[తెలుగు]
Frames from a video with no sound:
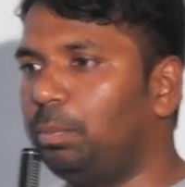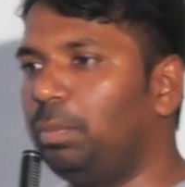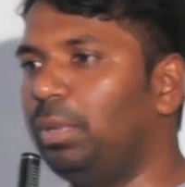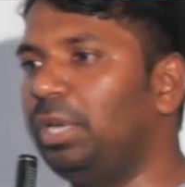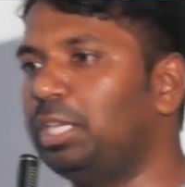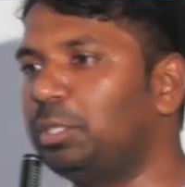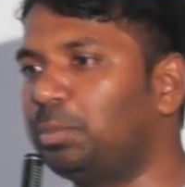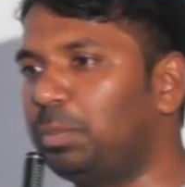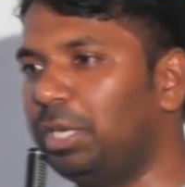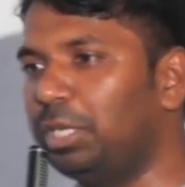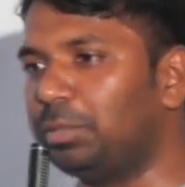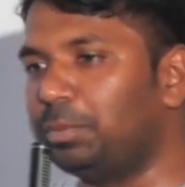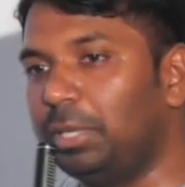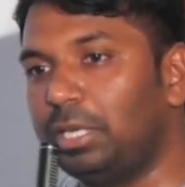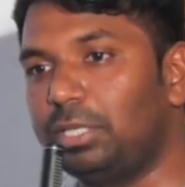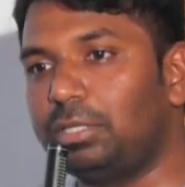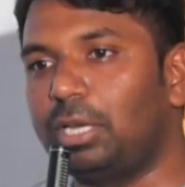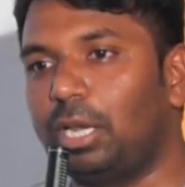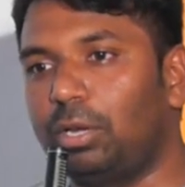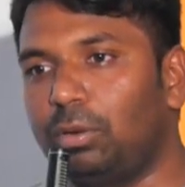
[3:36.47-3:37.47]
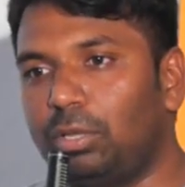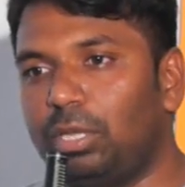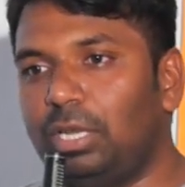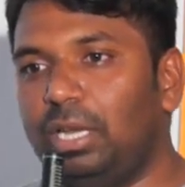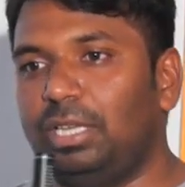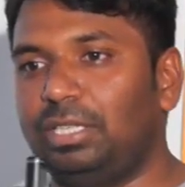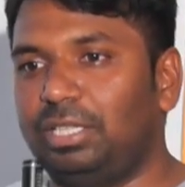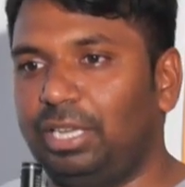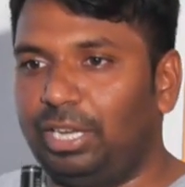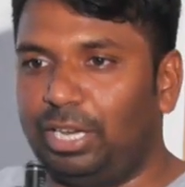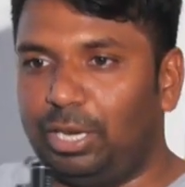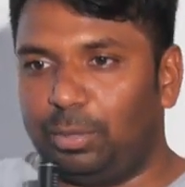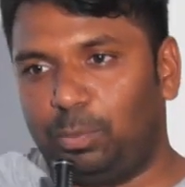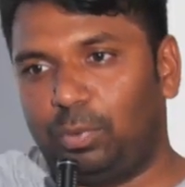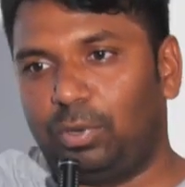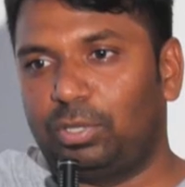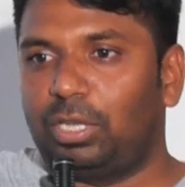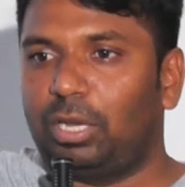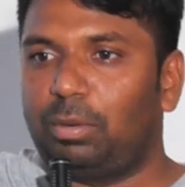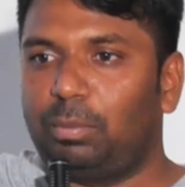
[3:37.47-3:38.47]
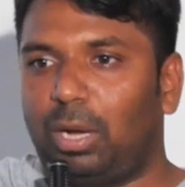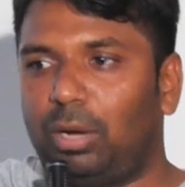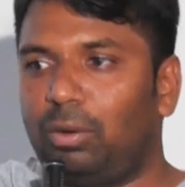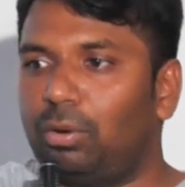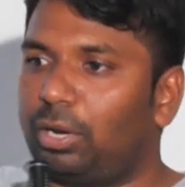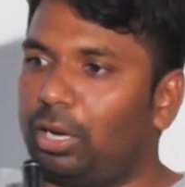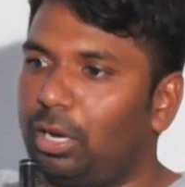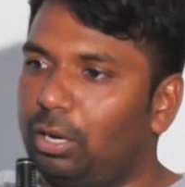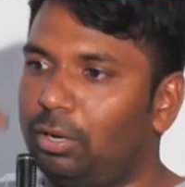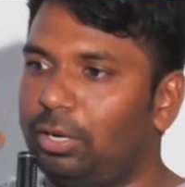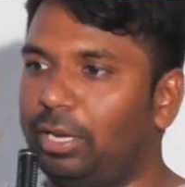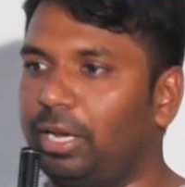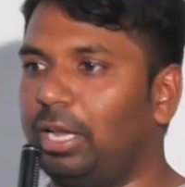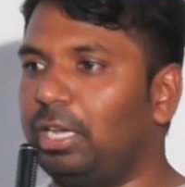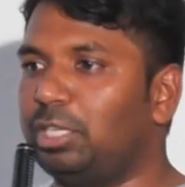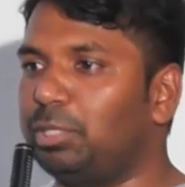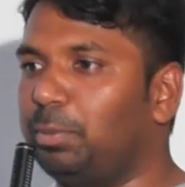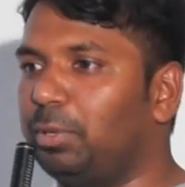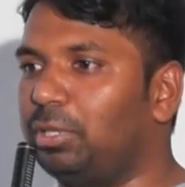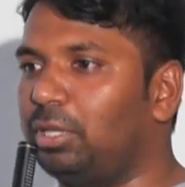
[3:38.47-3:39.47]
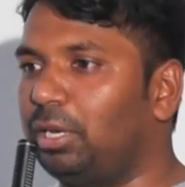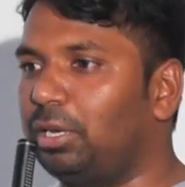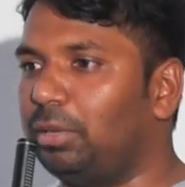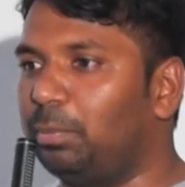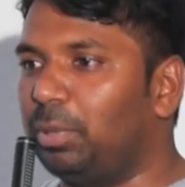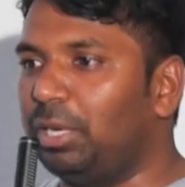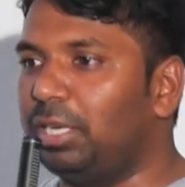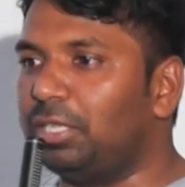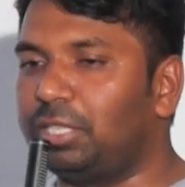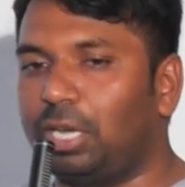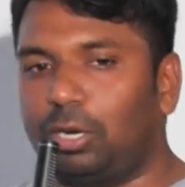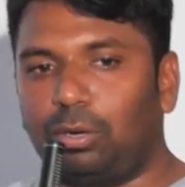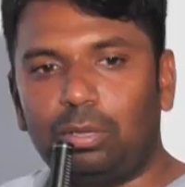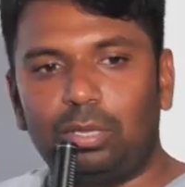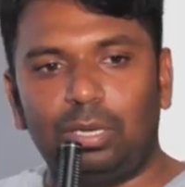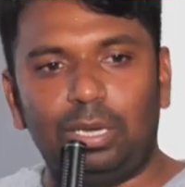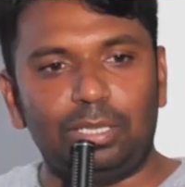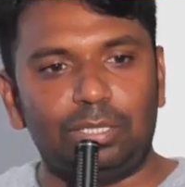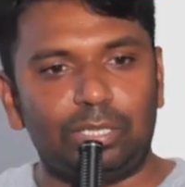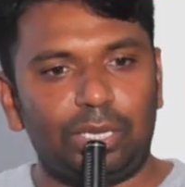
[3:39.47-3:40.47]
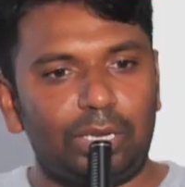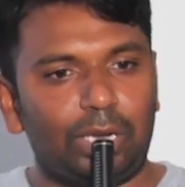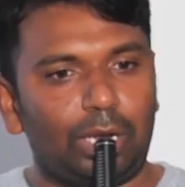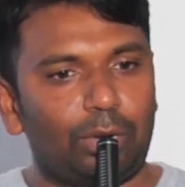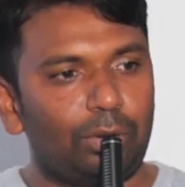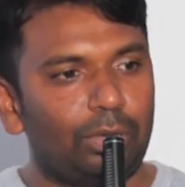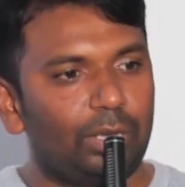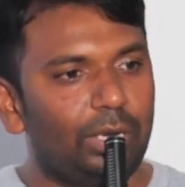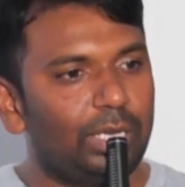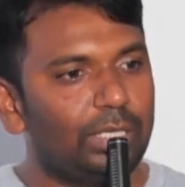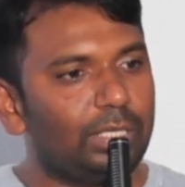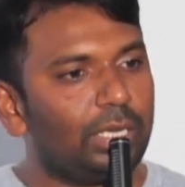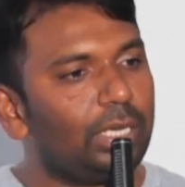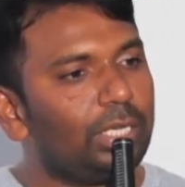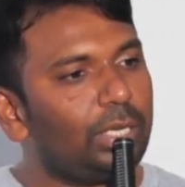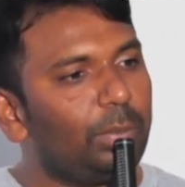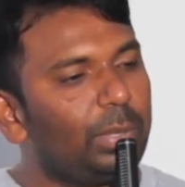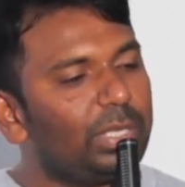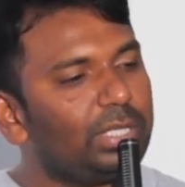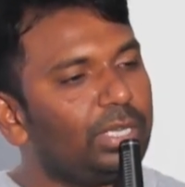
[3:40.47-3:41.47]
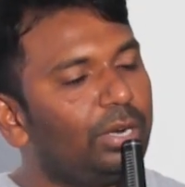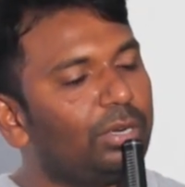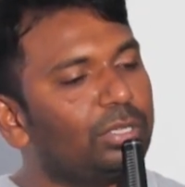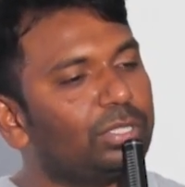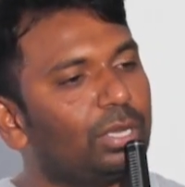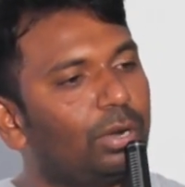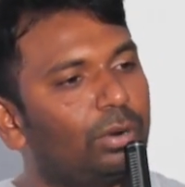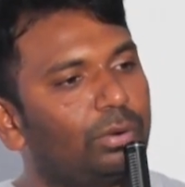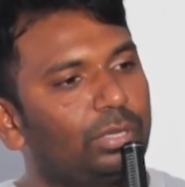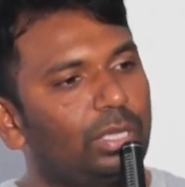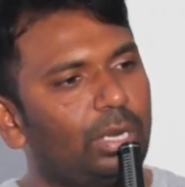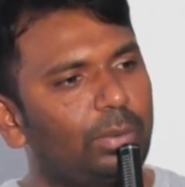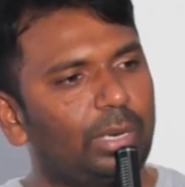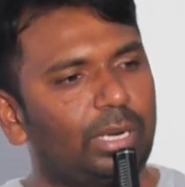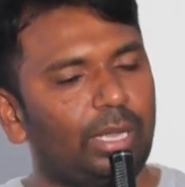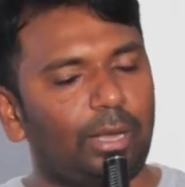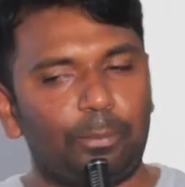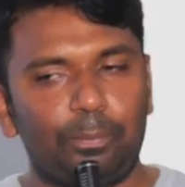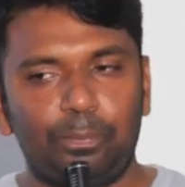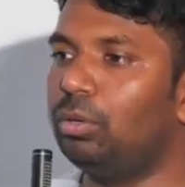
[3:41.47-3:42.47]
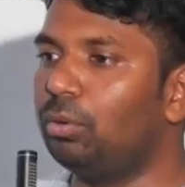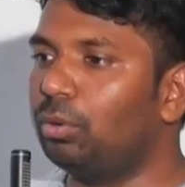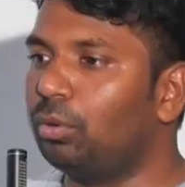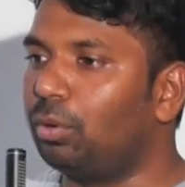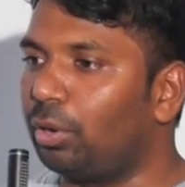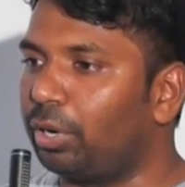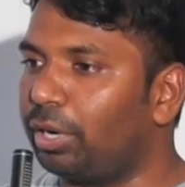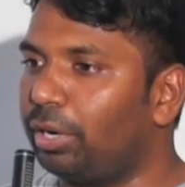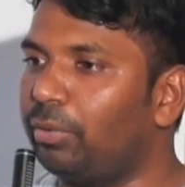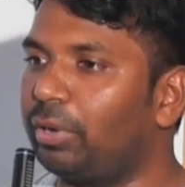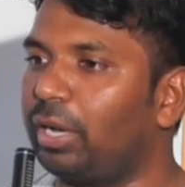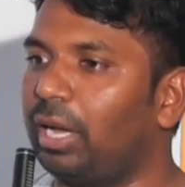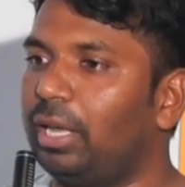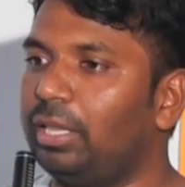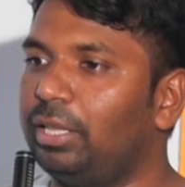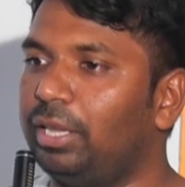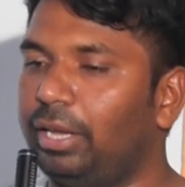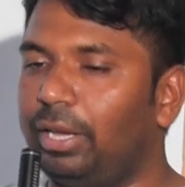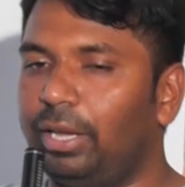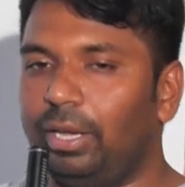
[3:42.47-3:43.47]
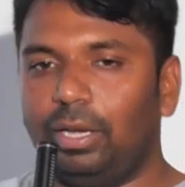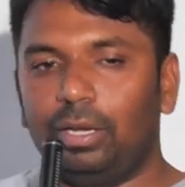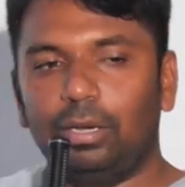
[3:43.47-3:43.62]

ప్లీజ్ ప్లీజ్ ప్లీజ్ నన్ను వదిలేసి నేను పోతాను మా గొర్రెల్లో నేను కలిసిపోతాను ప్లీజ్ నన్ను వదిలేసి నన్ను వదిలేసి అని చెప్పేసి ఏడుస్తూ ఉంటుందన్నమాట నువ్వు గొర్రెవు కాదే